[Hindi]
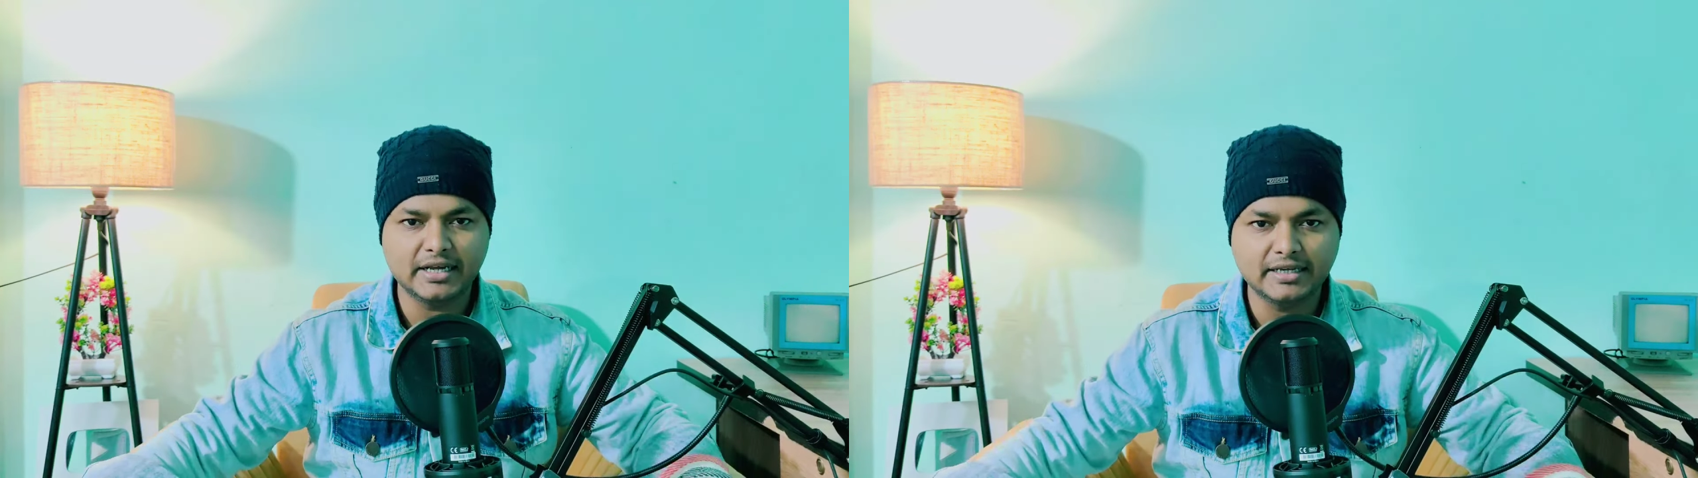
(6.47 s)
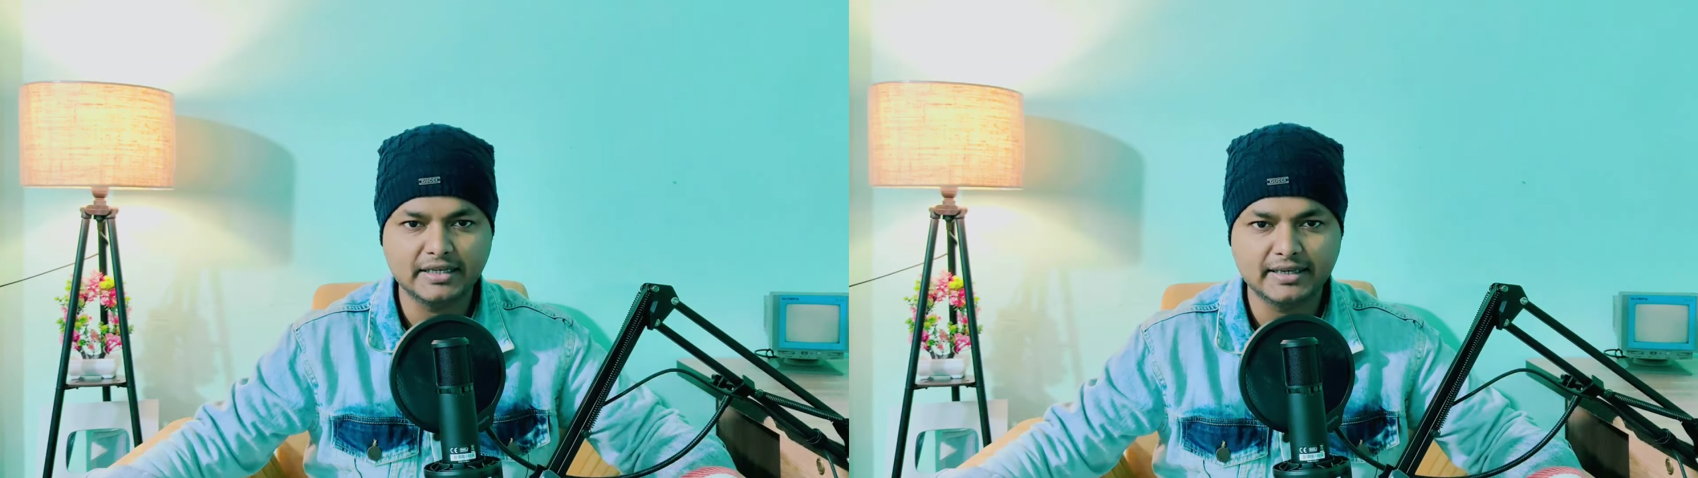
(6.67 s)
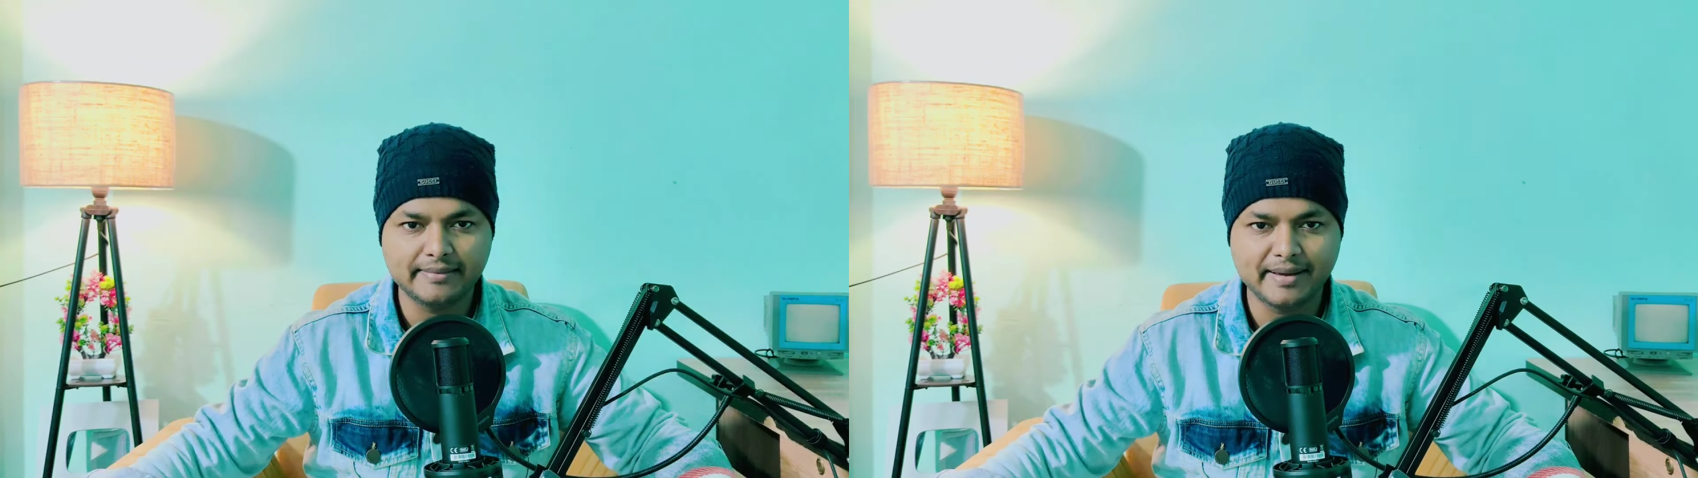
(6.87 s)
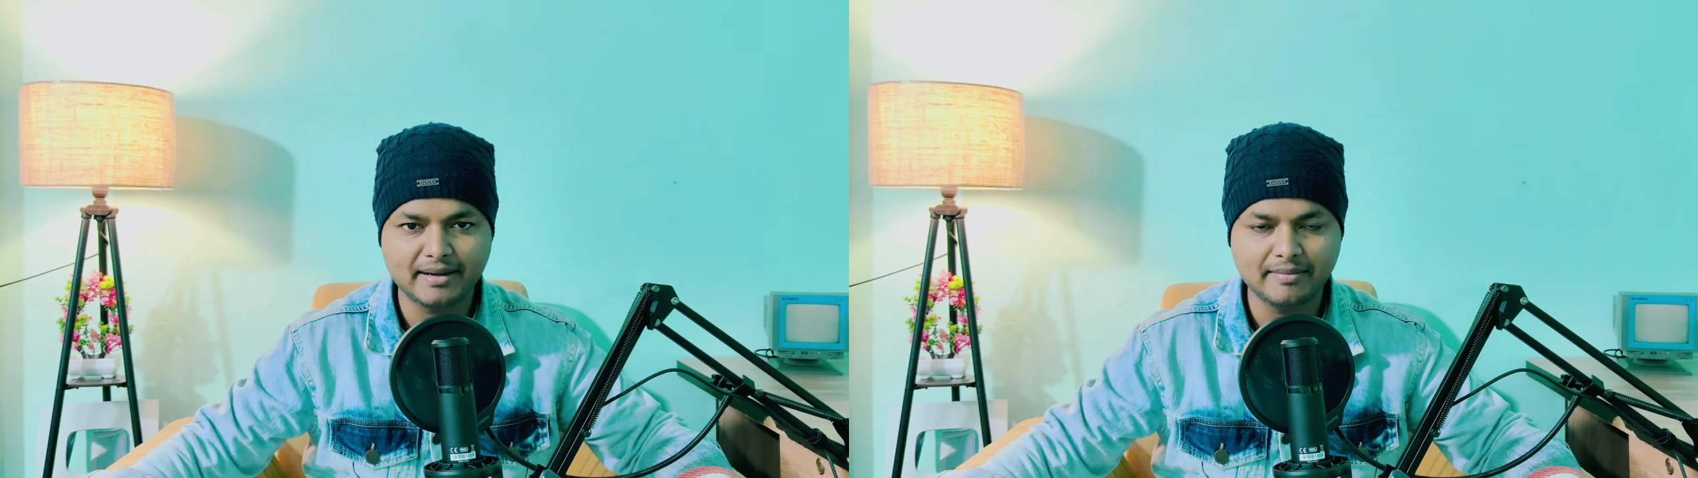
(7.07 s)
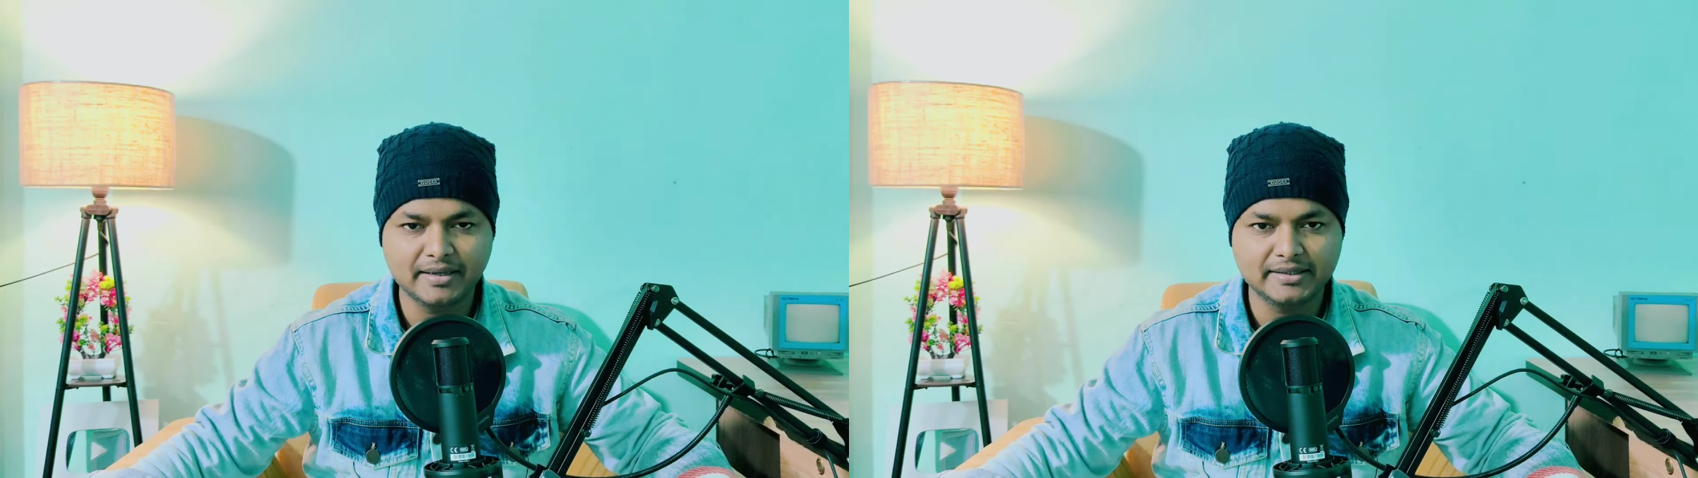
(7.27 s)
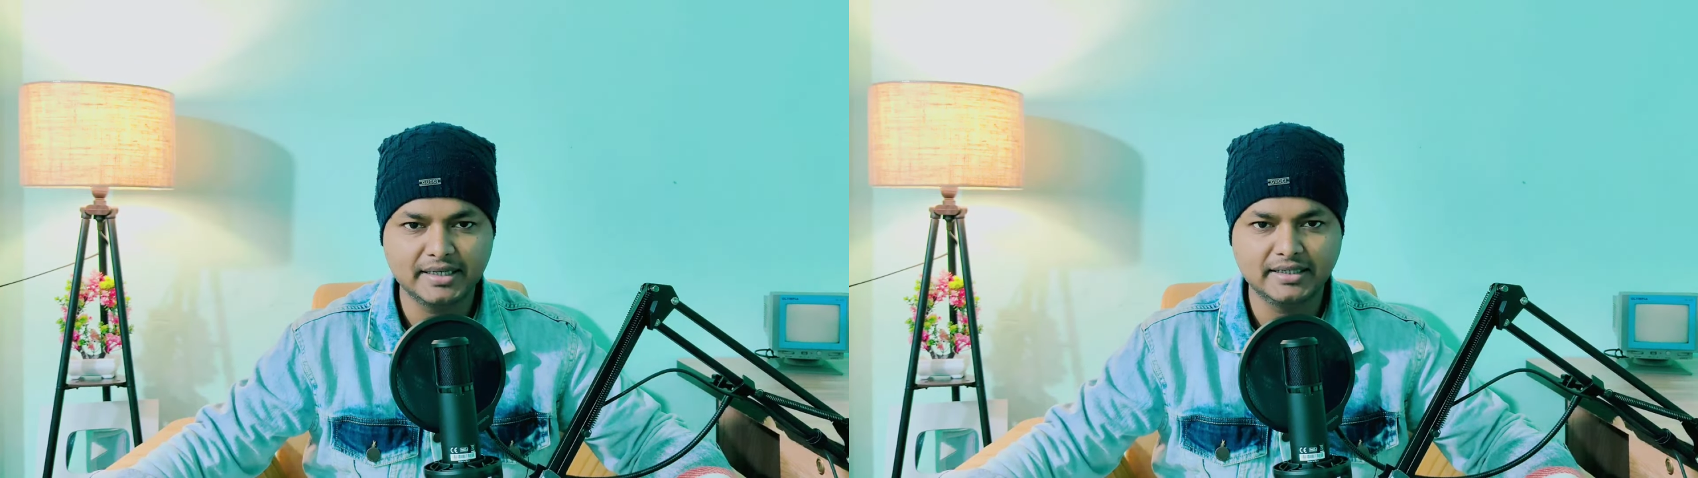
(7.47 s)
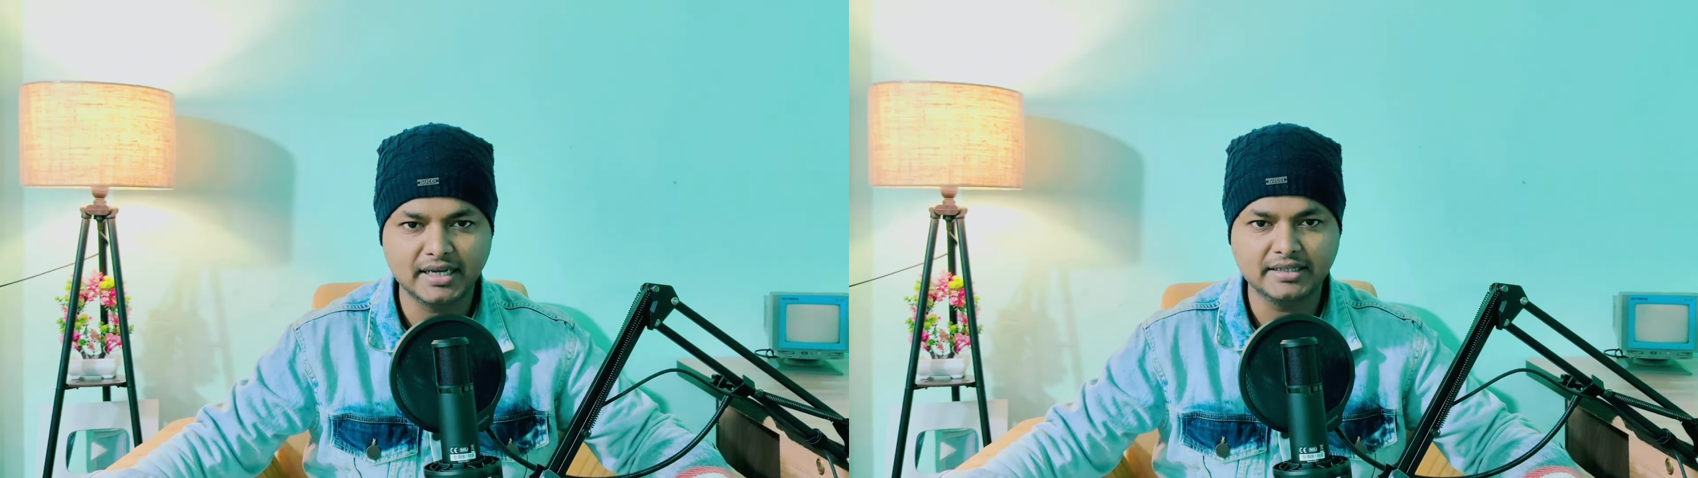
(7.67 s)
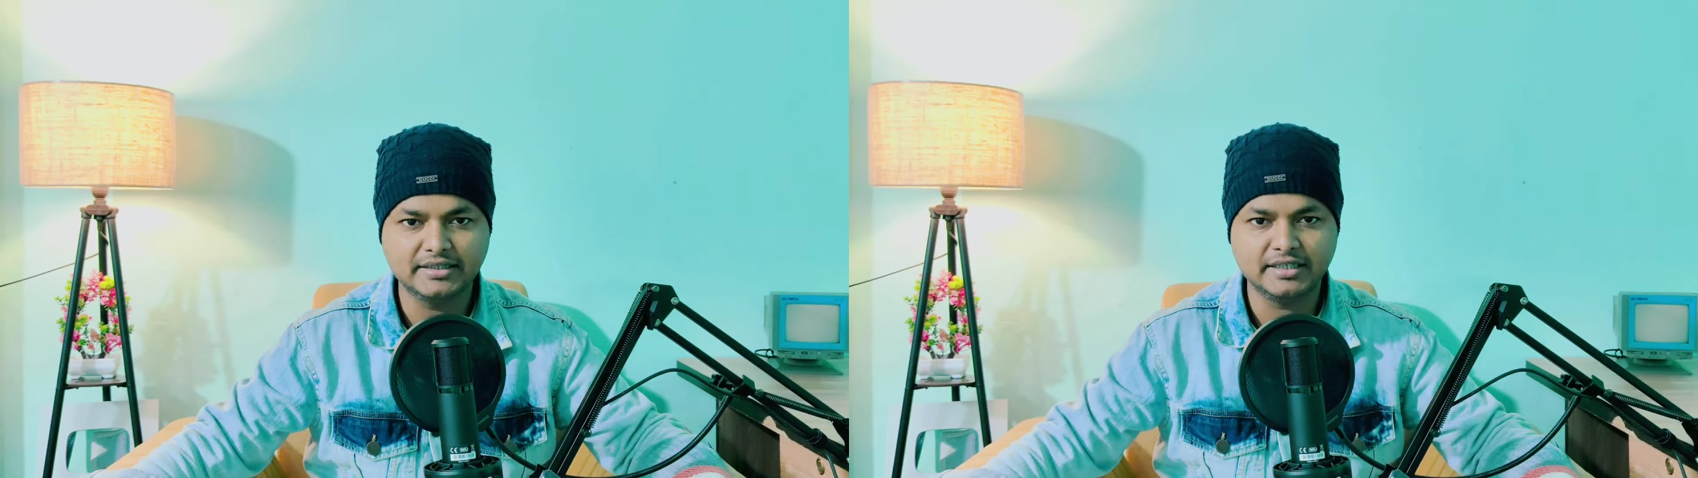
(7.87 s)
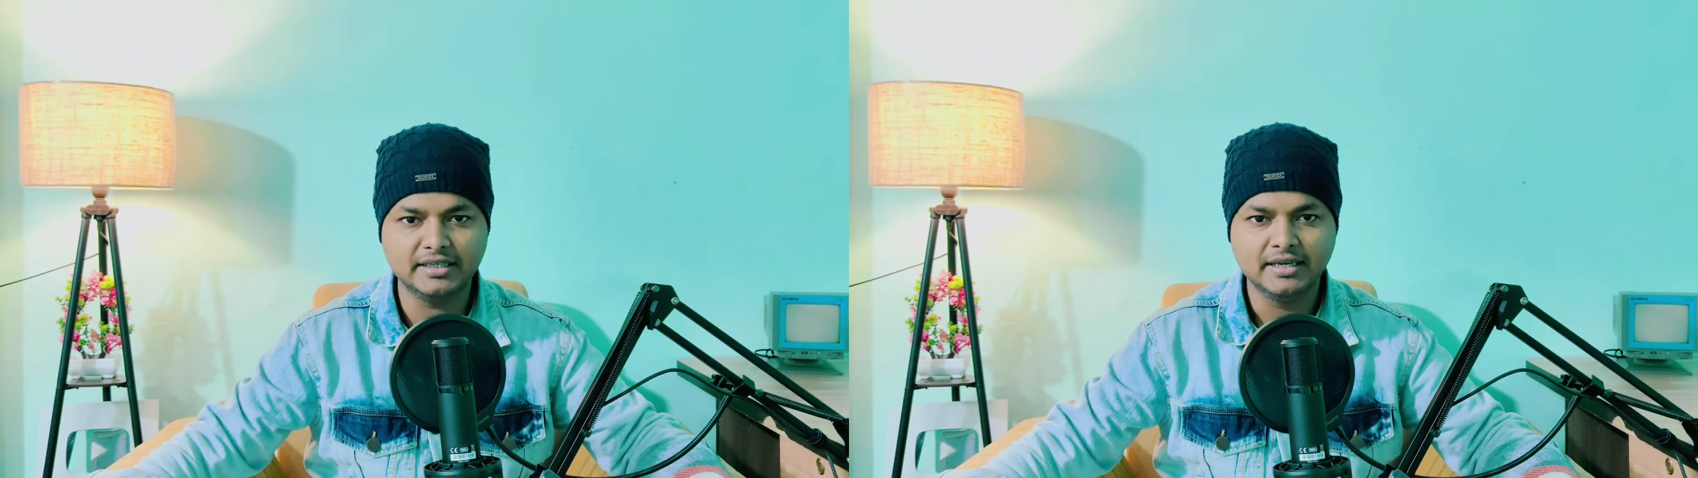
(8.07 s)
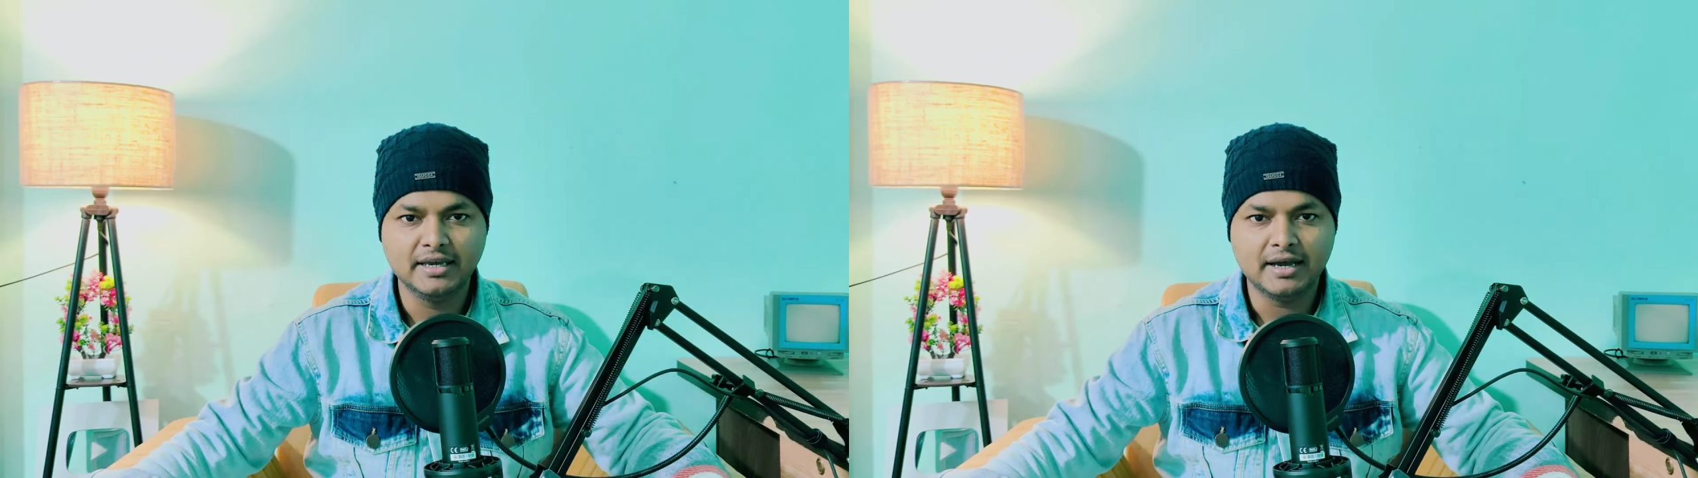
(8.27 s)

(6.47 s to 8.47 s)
डंकी के बारे में कि डंकी